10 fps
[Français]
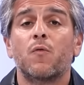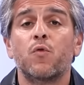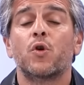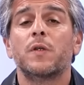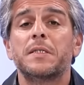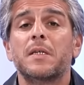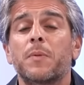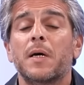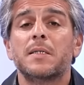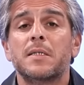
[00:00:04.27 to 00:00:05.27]
Vous connaissez le
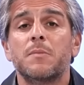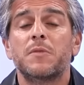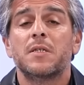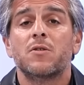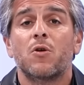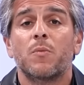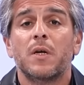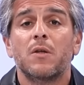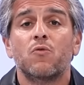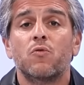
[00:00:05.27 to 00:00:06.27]
principe
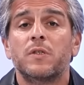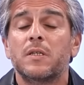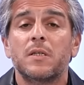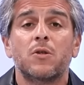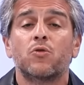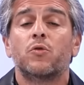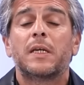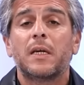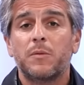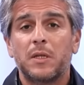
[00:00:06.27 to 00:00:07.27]
désormais, nous essayons de
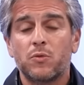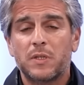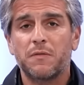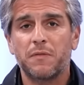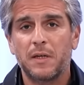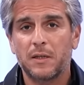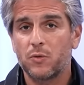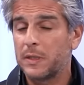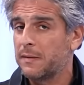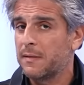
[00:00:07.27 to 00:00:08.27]
décrypter tout ce qui fait
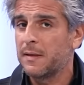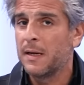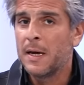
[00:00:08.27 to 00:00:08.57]
l'actualité,